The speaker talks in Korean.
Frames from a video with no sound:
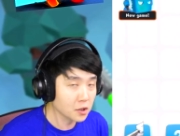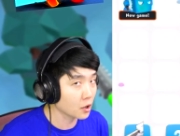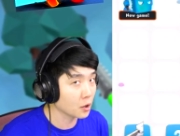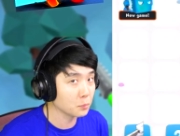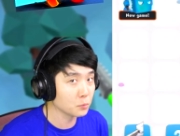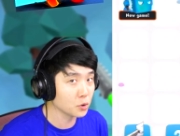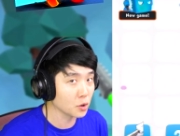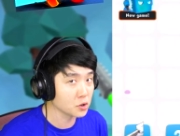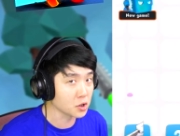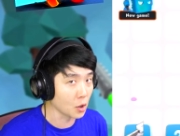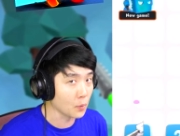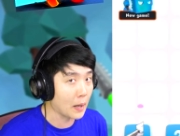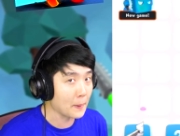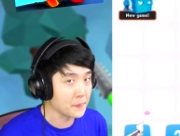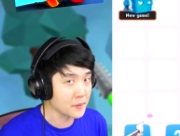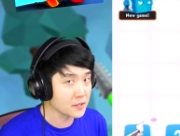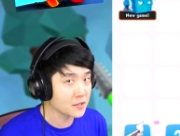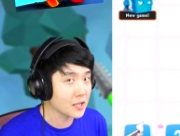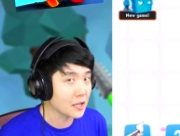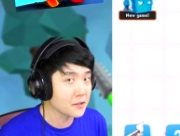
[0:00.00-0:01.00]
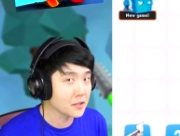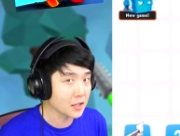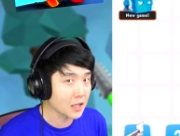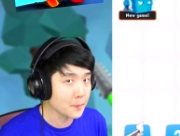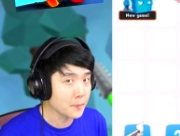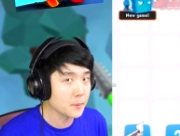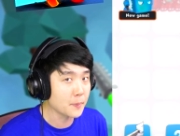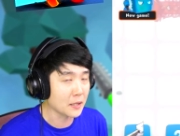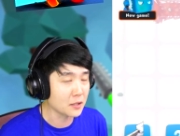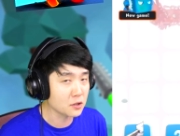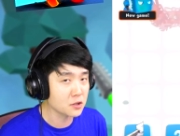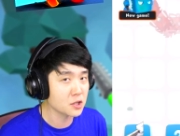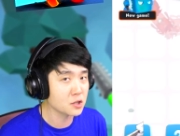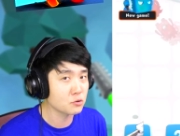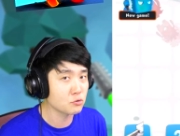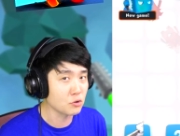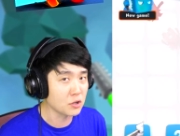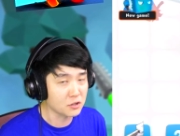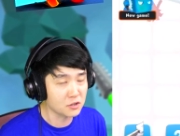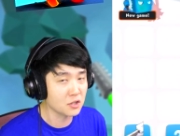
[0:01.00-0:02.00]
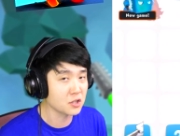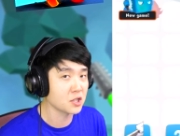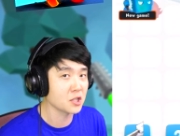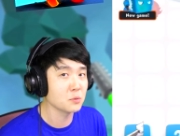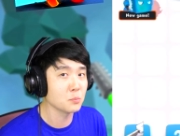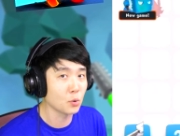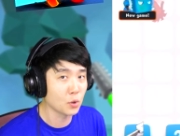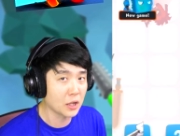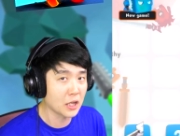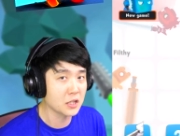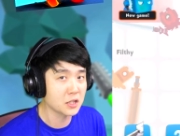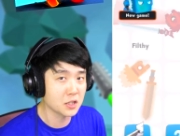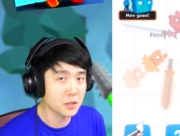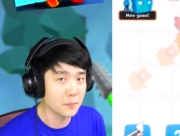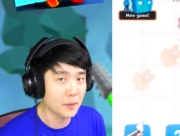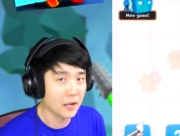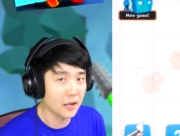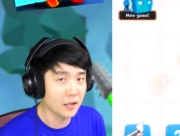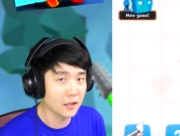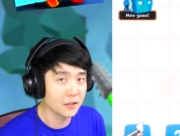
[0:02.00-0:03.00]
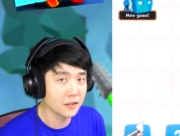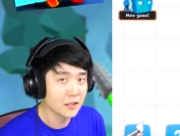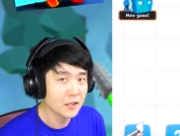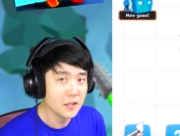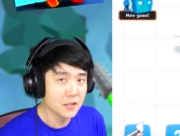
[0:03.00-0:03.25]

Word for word: 여러분도 저와 비슷한 느낌을 받으실 수 있을지는 모르겠지만